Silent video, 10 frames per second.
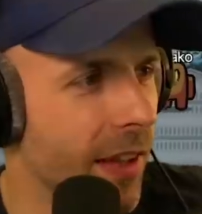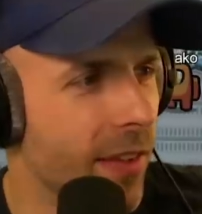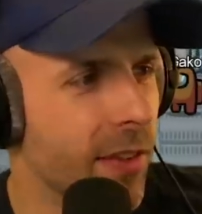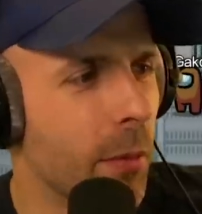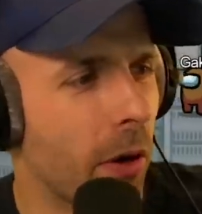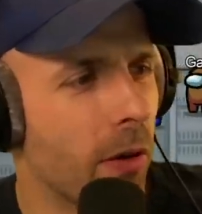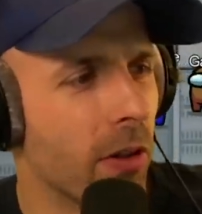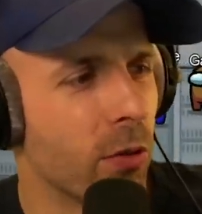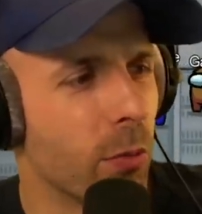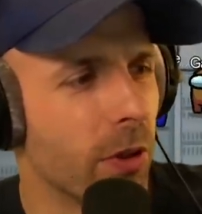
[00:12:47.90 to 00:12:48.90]
C'est marrant là,
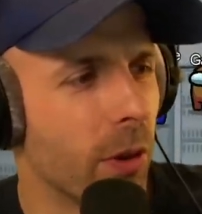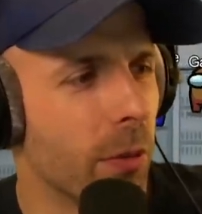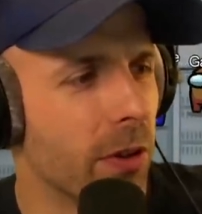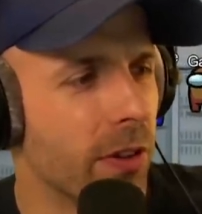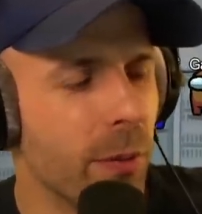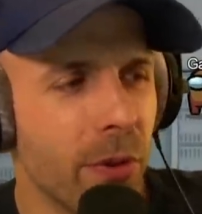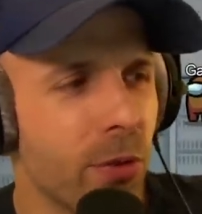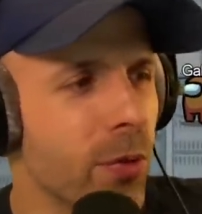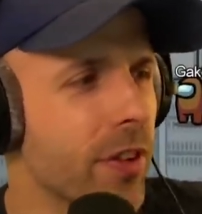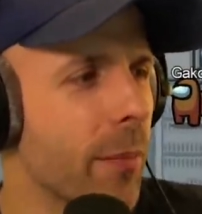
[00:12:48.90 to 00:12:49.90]
tout le monde est en mode oh. des
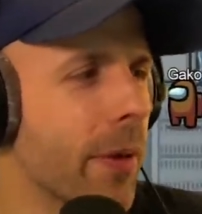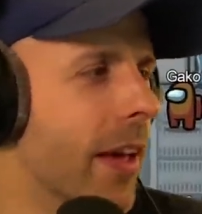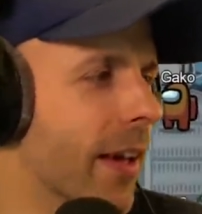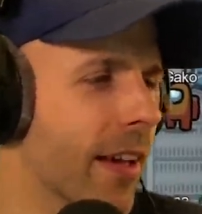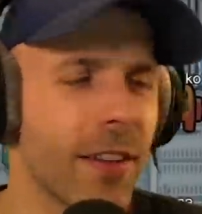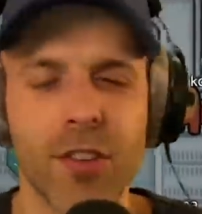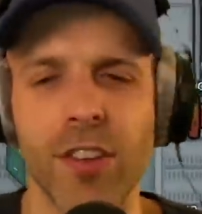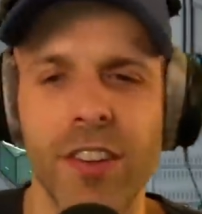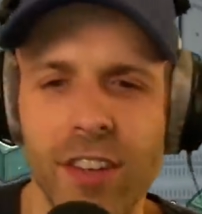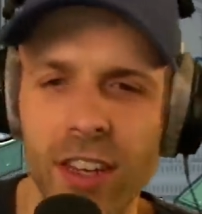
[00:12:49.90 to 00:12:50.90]
bisous, sympa,
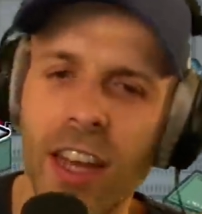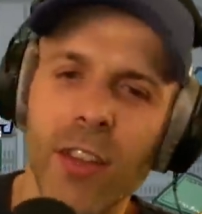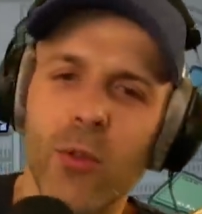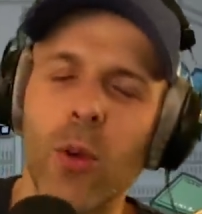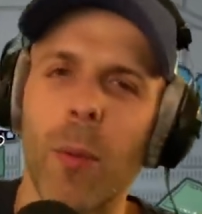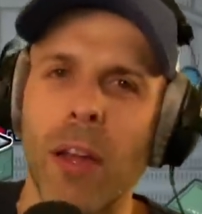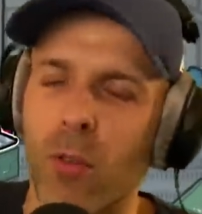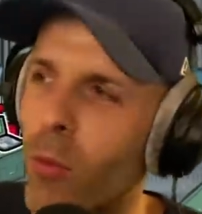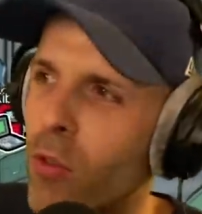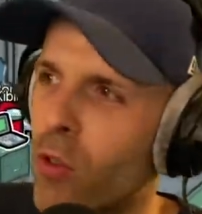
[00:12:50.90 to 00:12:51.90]
c'était génial et tout. Après
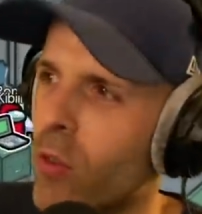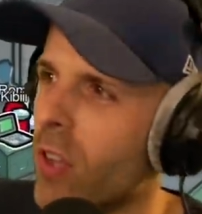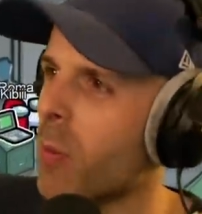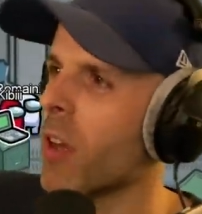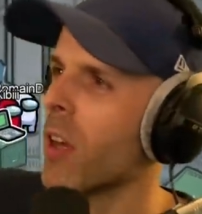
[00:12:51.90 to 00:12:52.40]
tout le monde sur son stream.